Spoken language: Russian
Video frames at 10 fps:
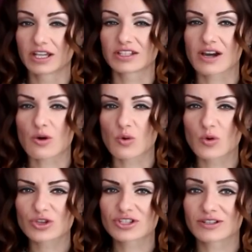Я
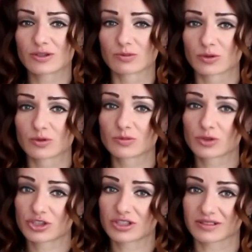очень люблю
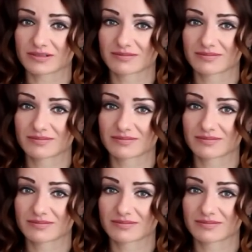мужчин.